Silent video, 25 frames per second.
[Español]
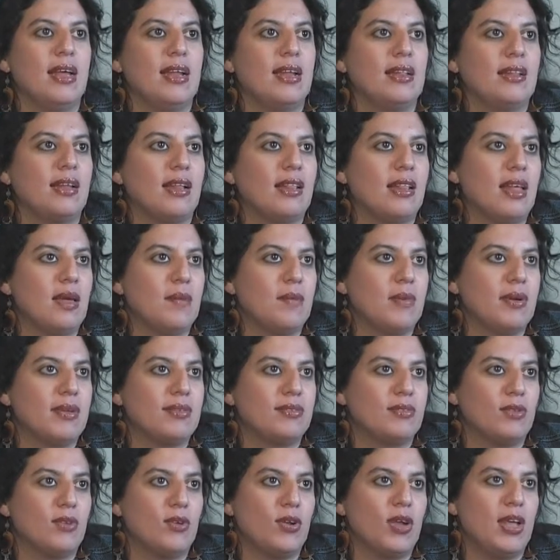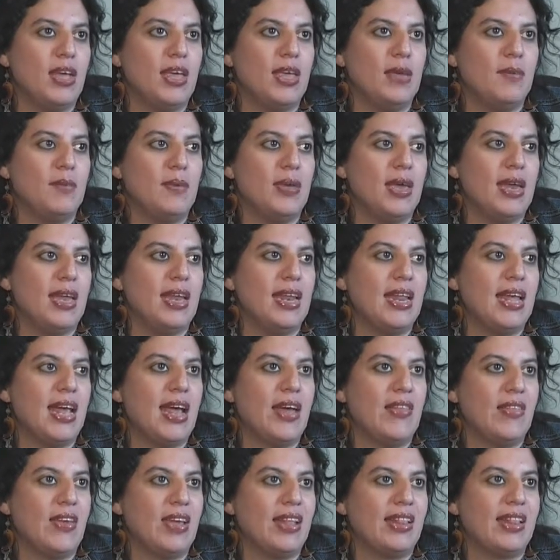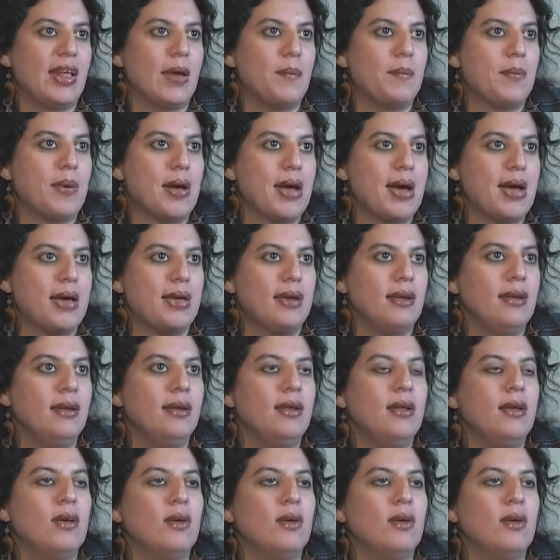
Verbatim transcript: a la trata de personas y viene a destapar